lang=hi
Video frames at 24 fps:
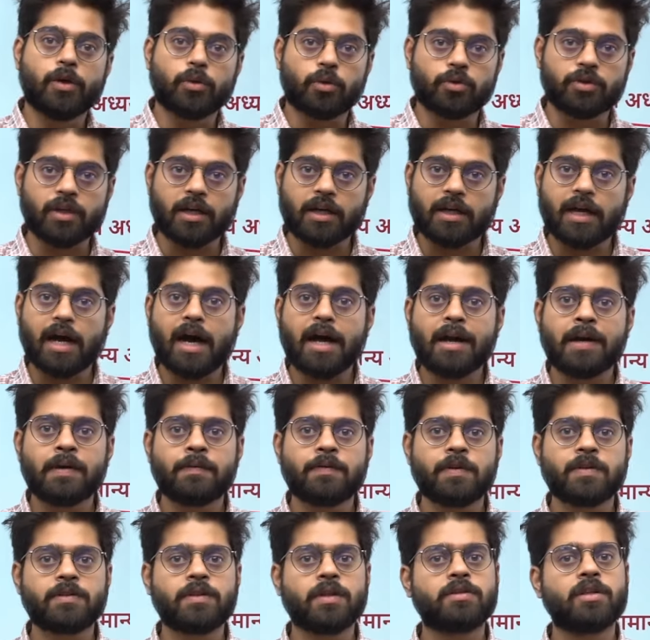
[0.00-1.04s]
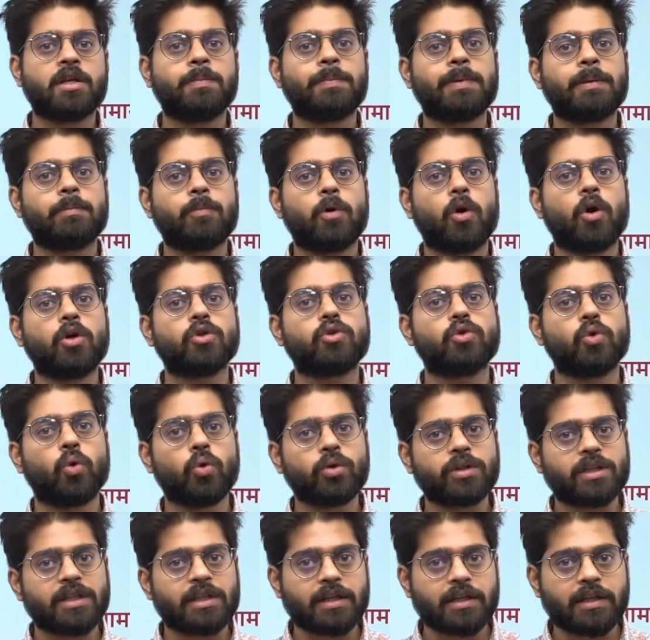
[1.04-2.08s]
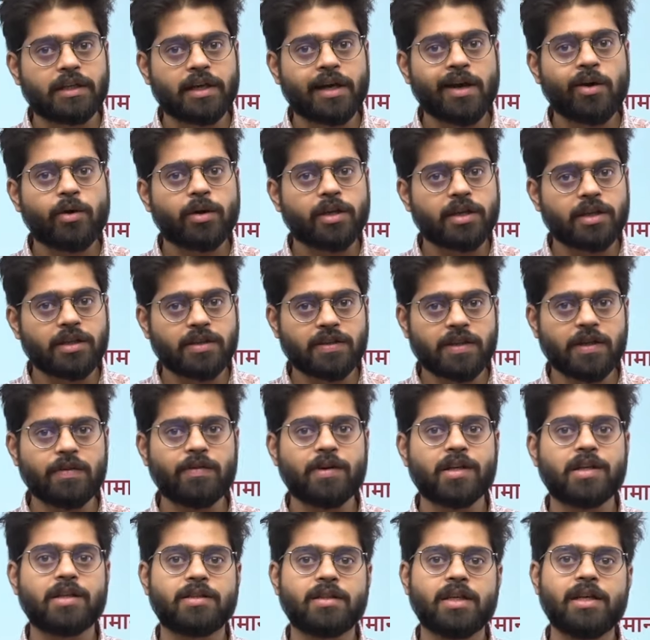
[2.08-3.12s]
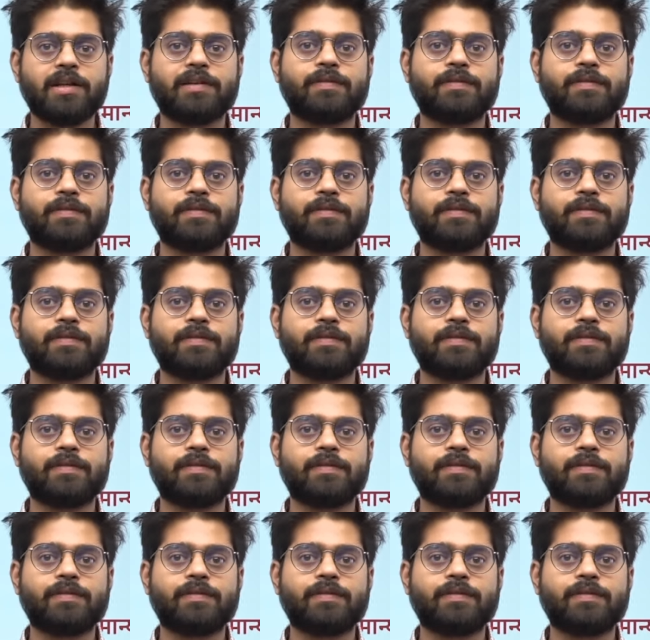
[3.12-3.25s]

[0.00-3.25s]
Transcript: तो सरकार इंफ्रास्ट्रक्चर पर बहुत जोर दे रही है और इसी वजह से